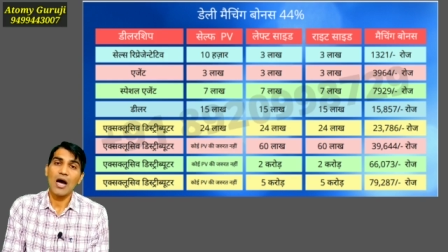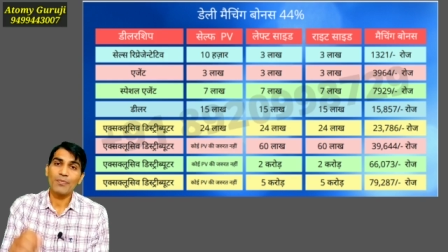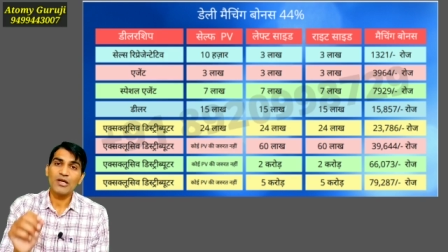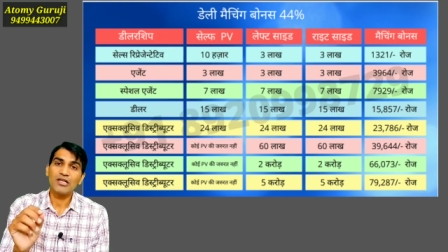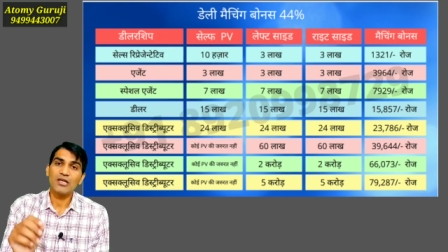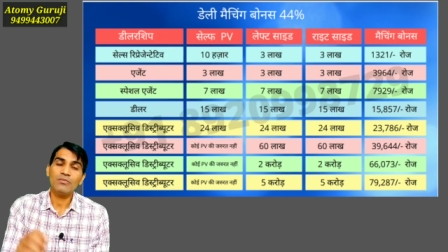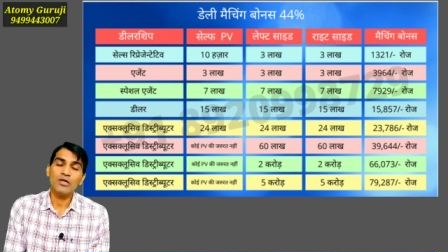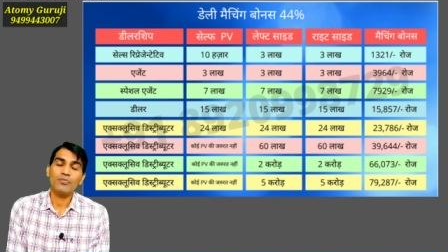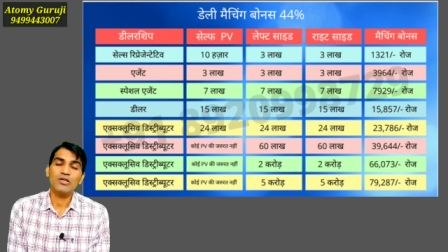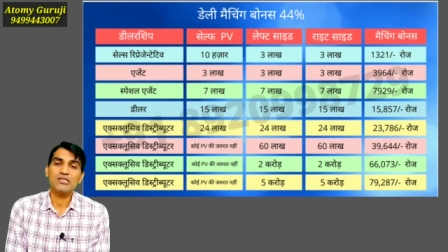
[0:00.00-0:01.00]
आपके टीम
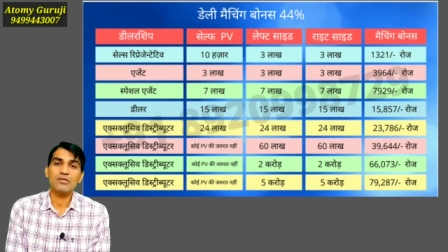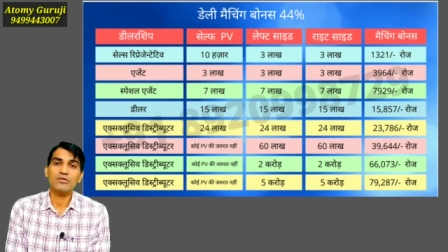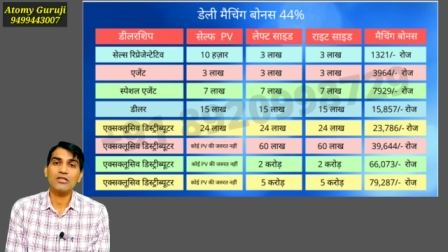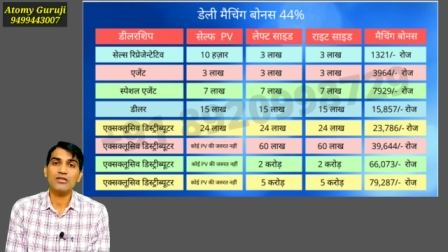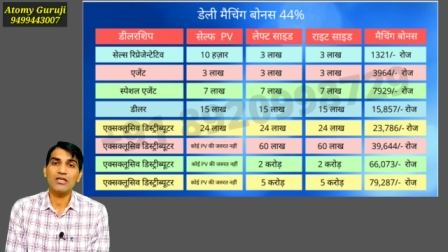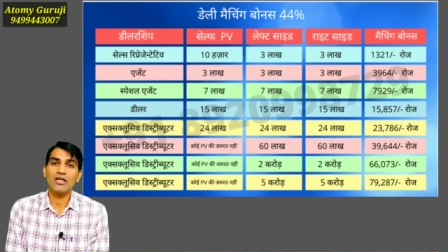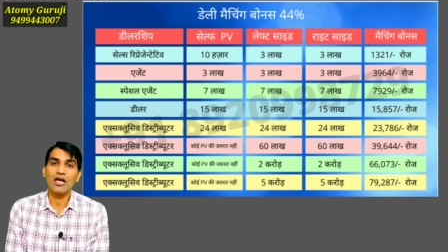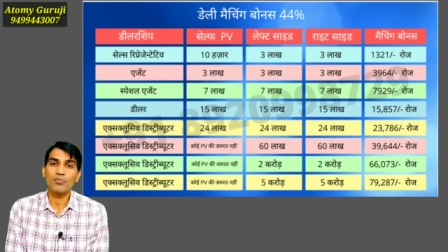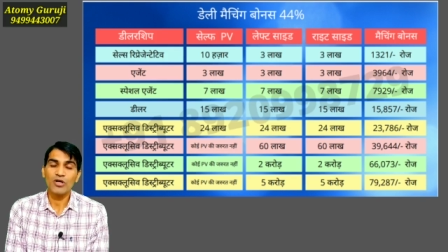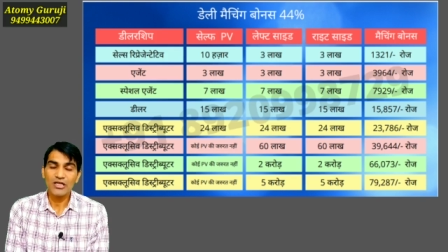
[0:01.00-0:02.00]
के पॉइंट जब तक तीन
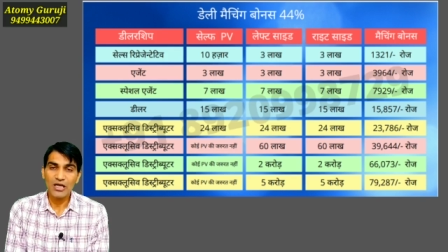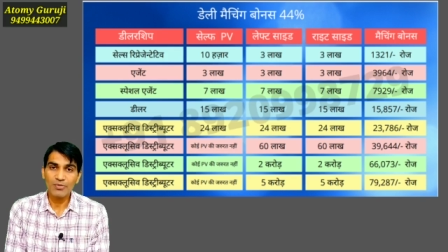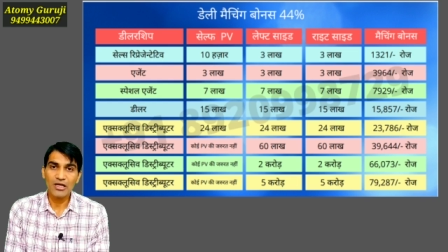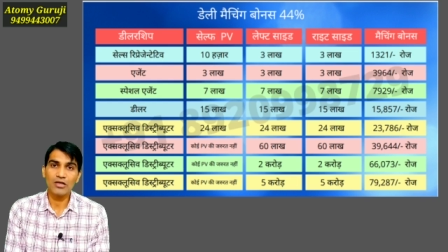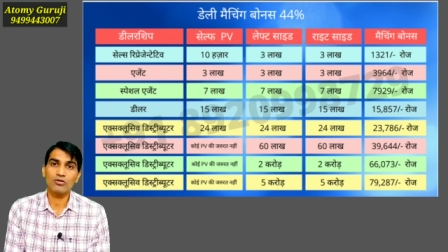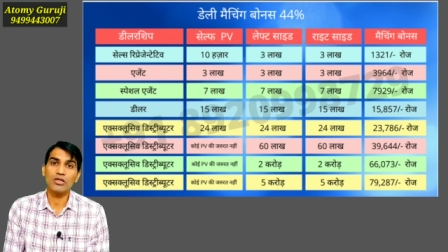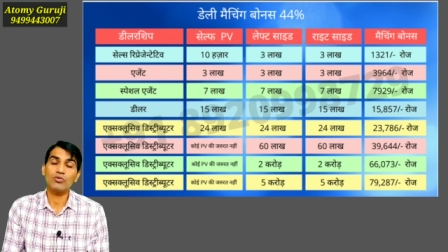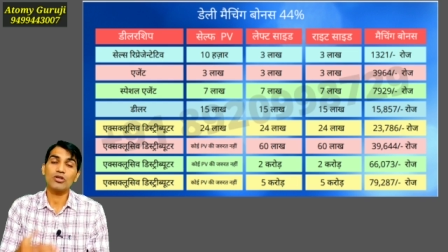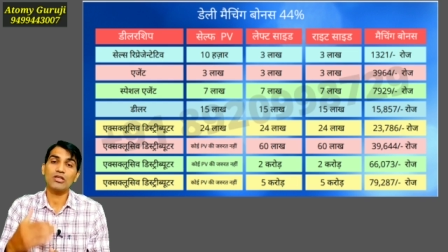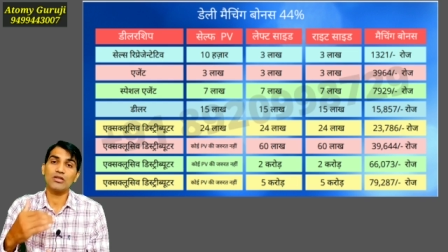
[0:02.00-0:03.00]
लाख पॉइंट यहां पर नहीं होते
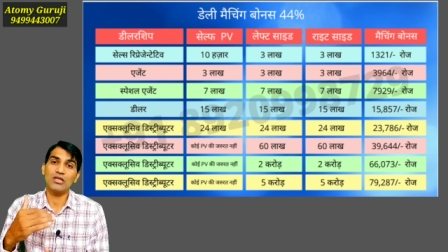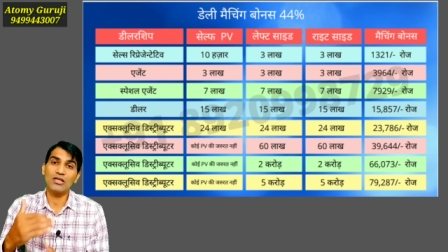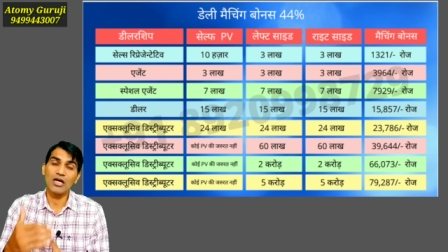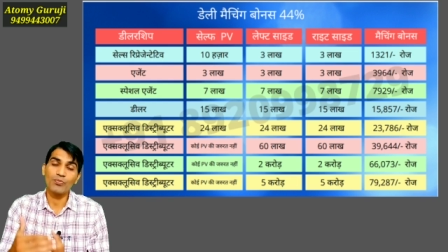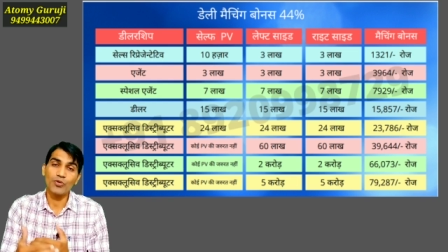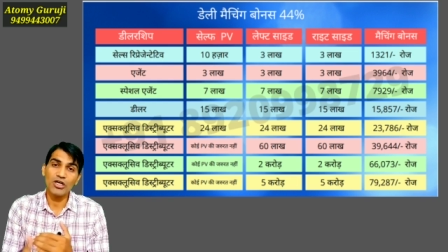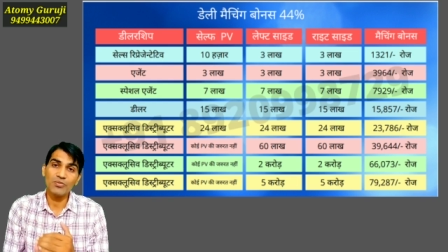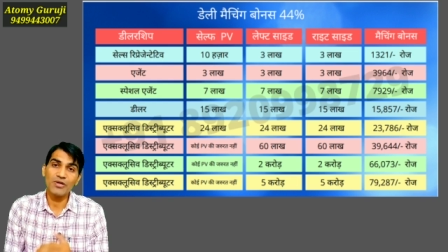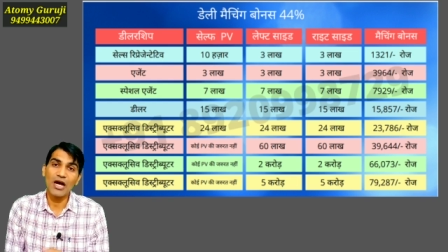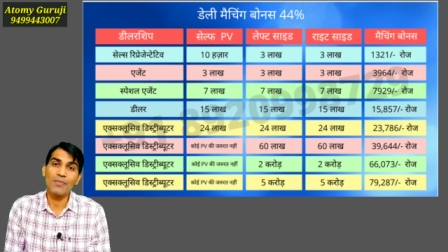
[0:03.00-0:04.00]
वो तीन लाख
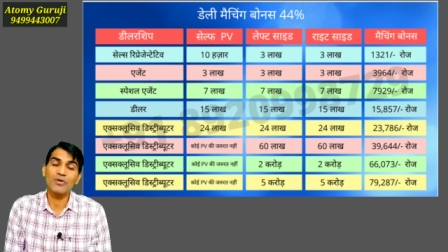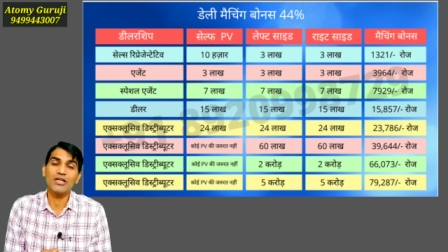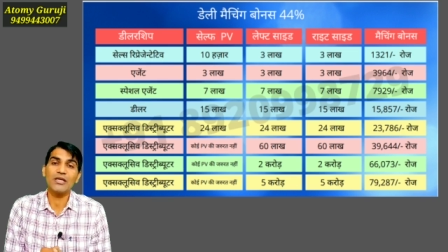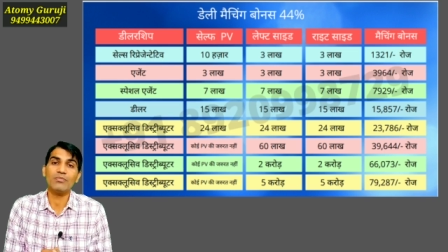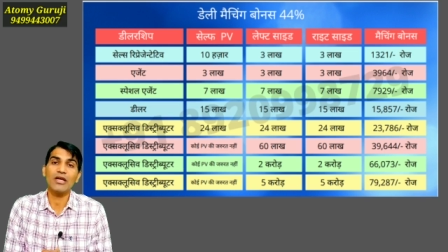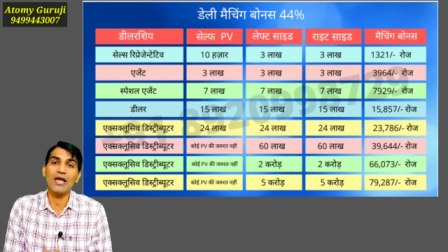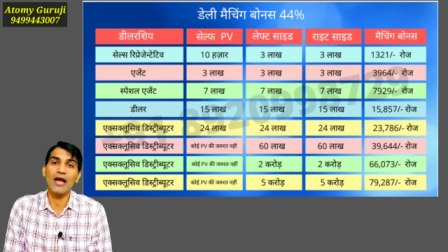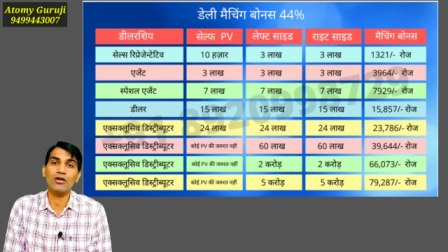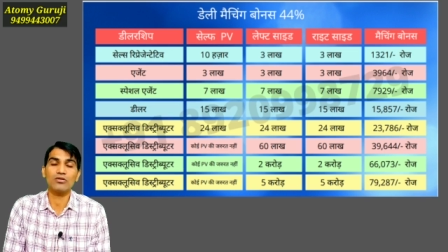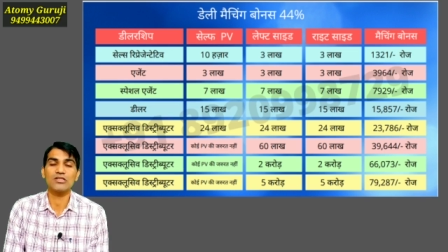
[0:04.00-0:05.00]
पॉइंट भी आपकी टीम के
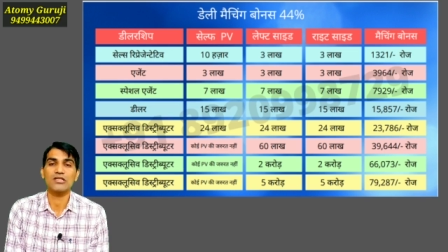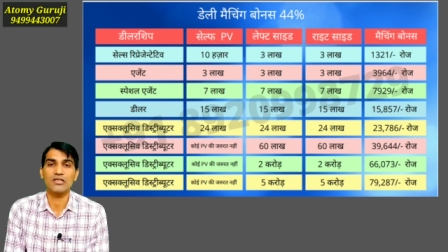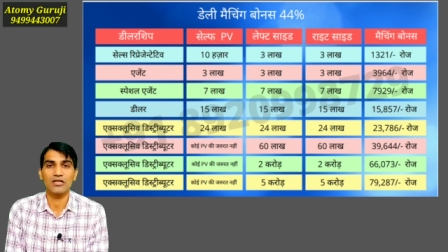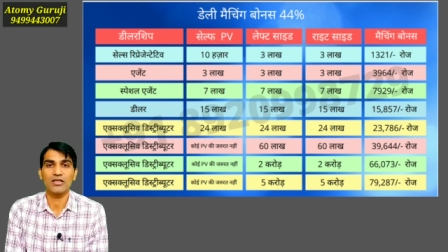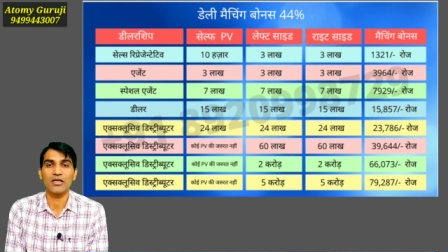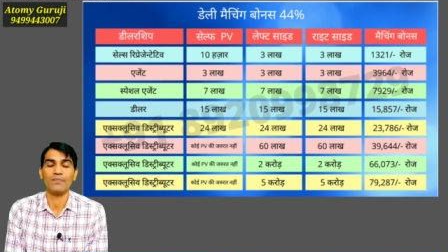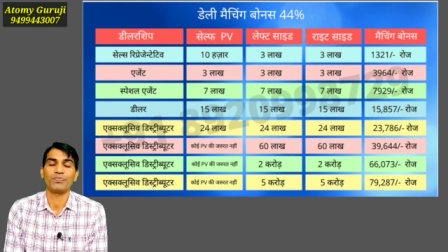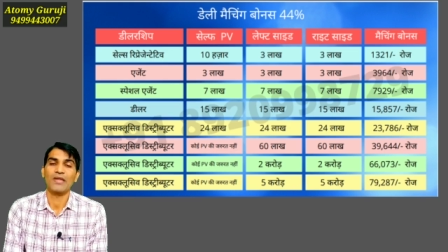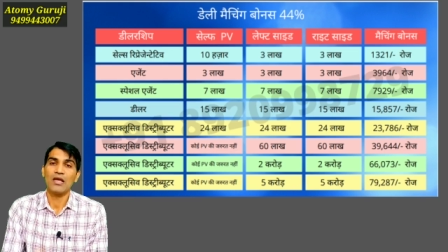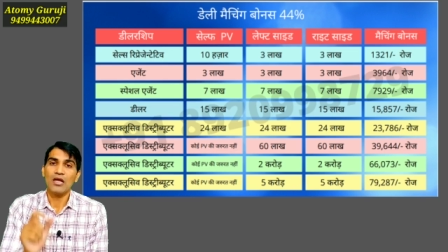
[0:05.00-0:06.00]
ऐड होते चले जाते हैं